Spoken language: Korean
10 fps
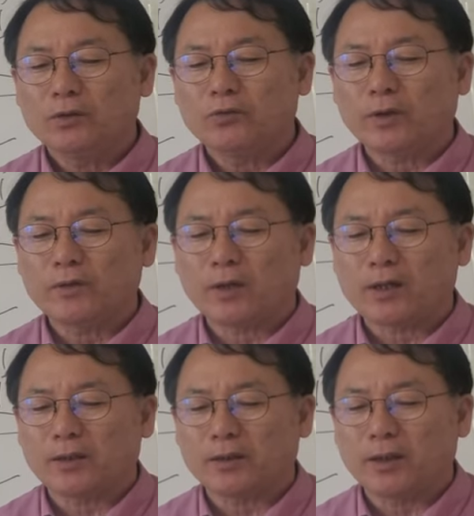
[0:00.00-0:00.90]
주께서
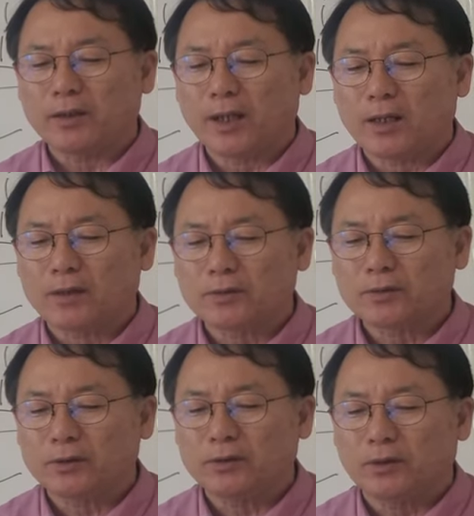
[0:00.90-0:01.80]
가라사대 내가
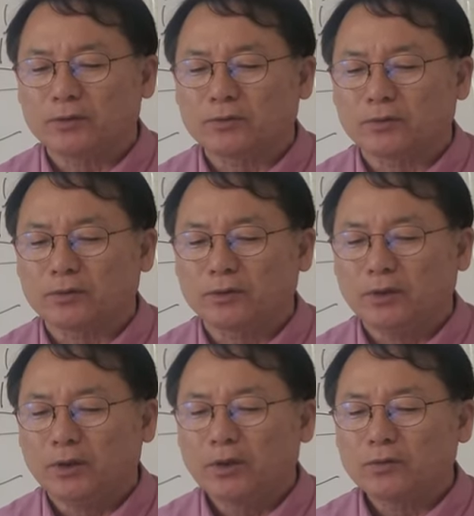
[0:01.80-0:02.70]
저희
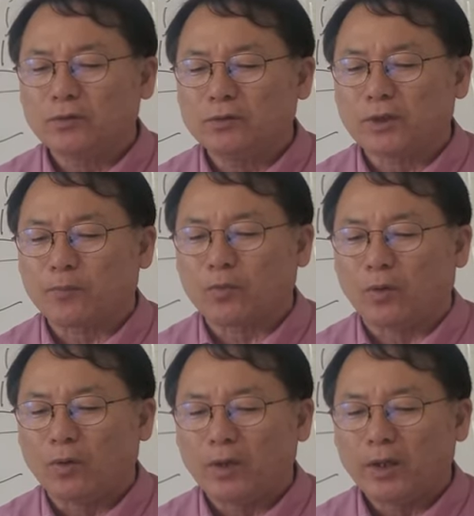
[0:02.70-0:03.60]
열조들의 손을
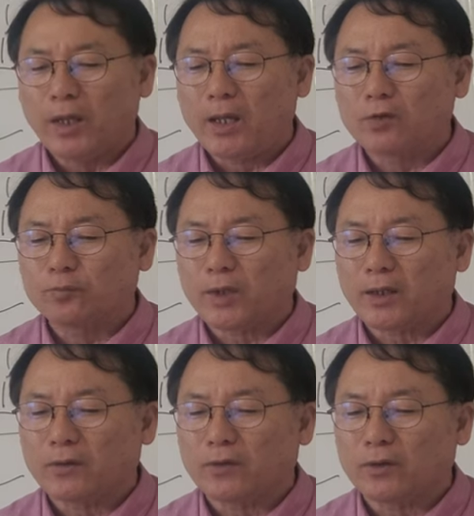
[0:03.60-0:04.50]
잡고 애굽
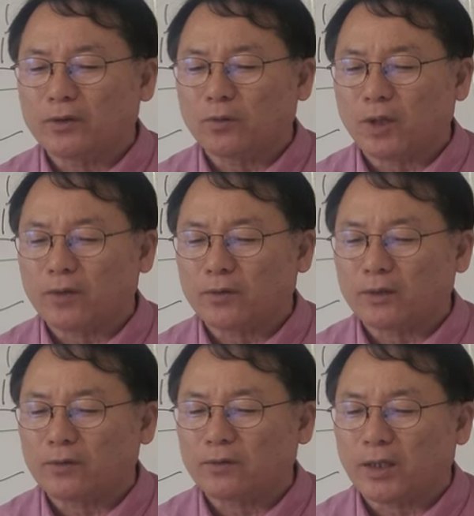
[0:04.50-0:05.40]
땅에서 인도하여
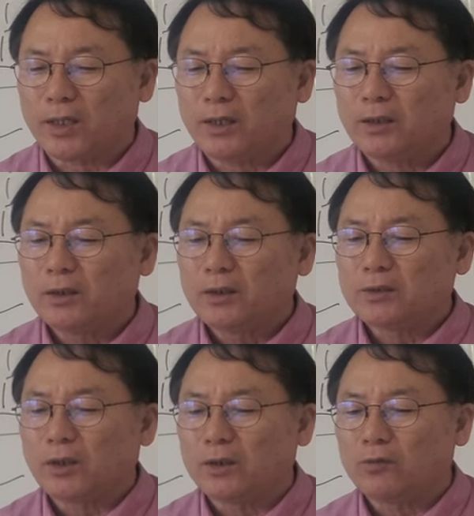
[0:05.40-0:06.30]
내던 날에
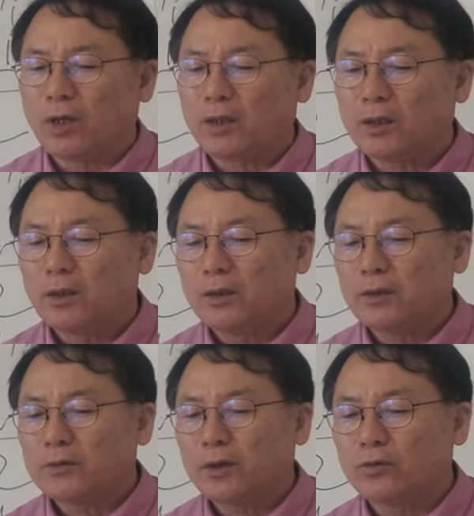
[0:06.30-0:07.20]
저희와
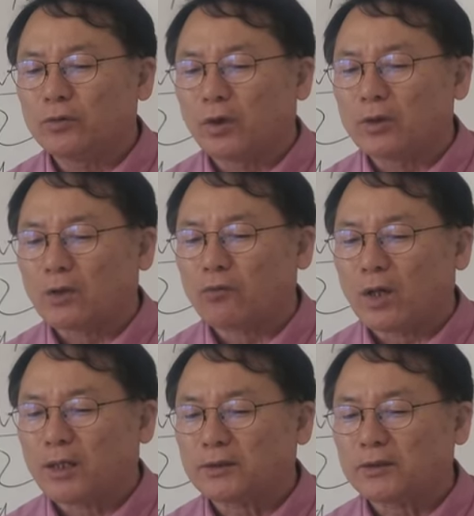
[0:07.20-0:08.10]
세운
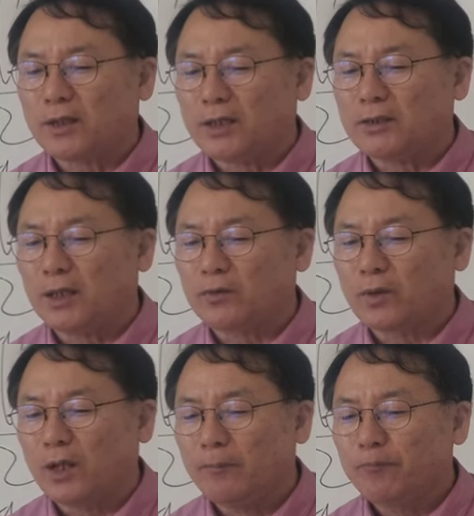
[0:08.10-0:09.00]
언약과 같지
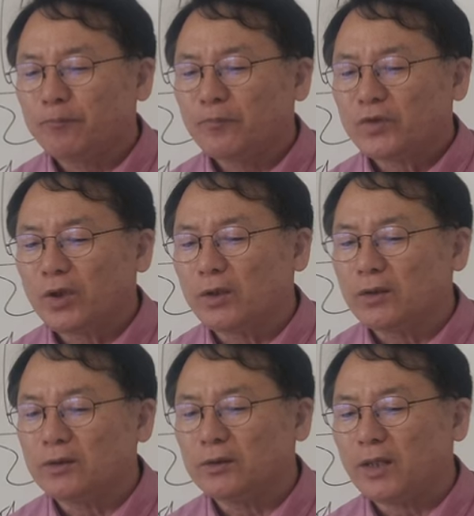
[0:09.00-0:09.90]
아니하도다
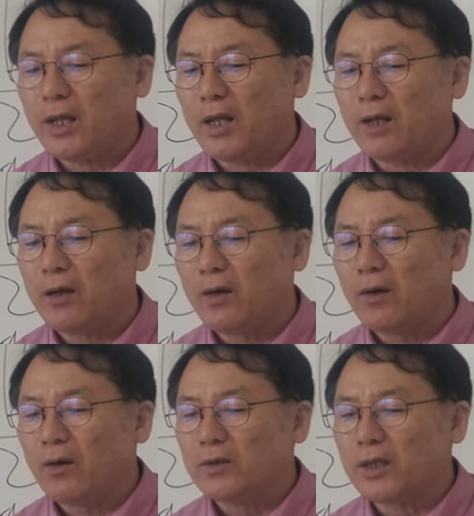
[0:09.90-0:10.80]
저희는 내
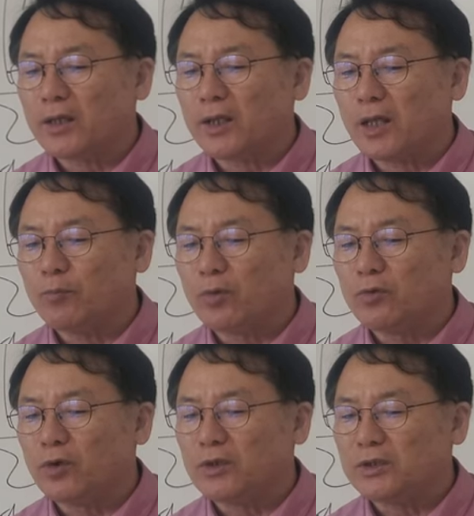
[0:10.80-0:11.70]
언약에
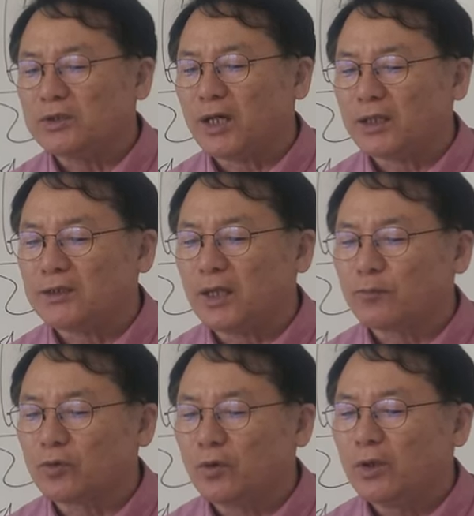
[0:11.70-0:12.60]
머물러 있지
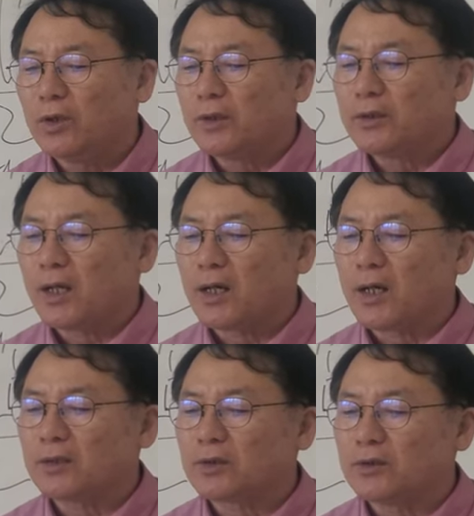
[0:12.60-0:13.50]
아니하므로
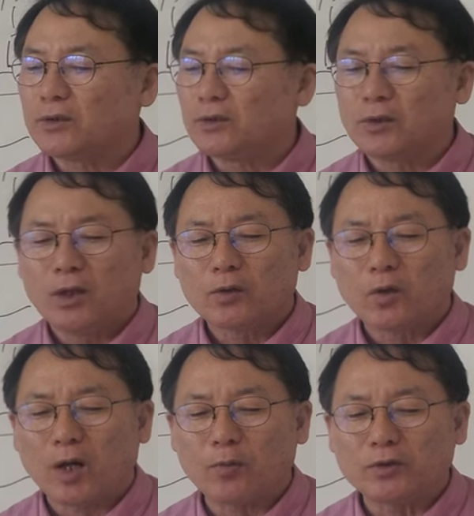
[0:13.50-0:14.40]
내가 저희를
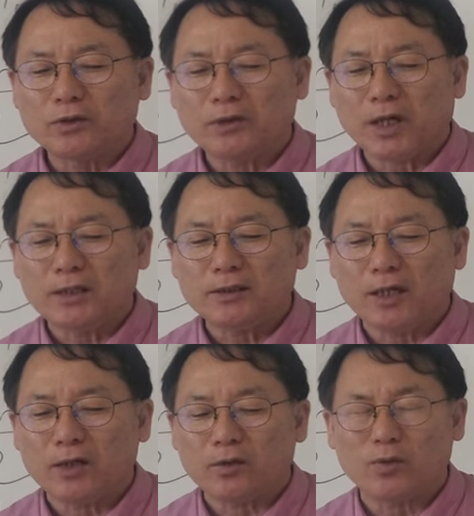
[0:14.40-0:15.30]
돌아보지
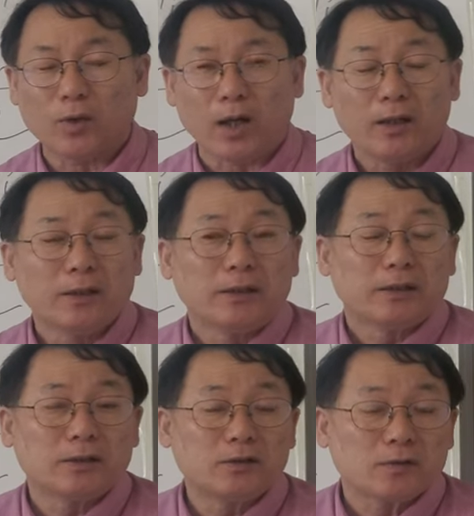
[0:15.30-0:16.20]
아니하였노라
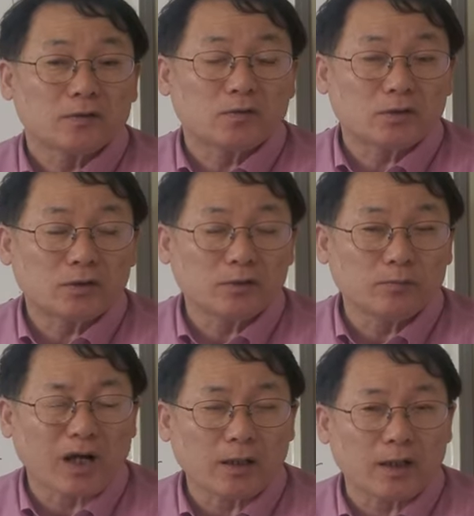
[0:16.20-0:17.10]
그
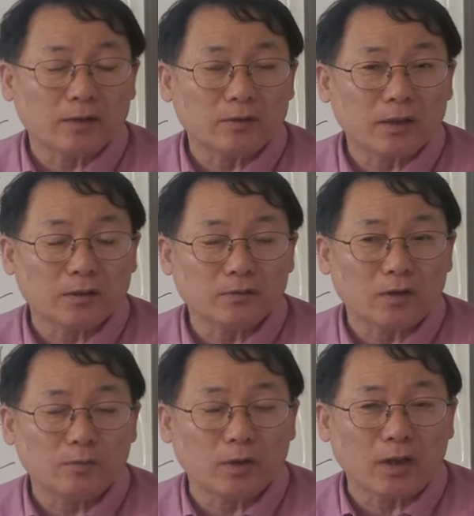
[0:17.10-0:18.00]
지금 아까 제가
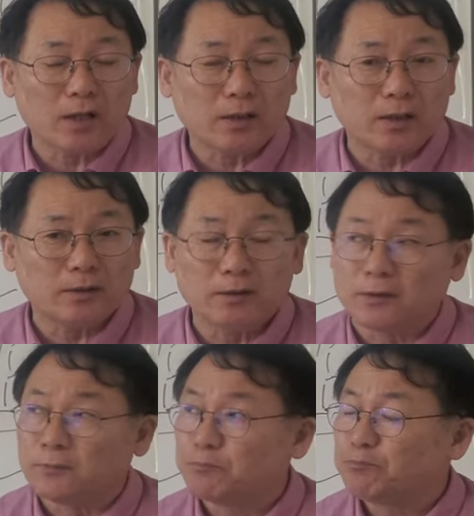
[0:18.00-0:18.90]
설명을 할
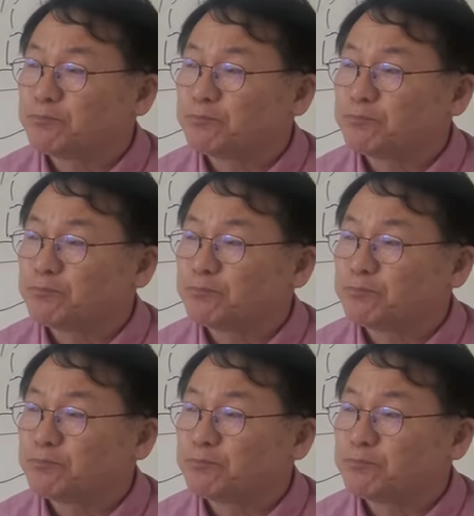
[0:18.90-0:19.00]
때는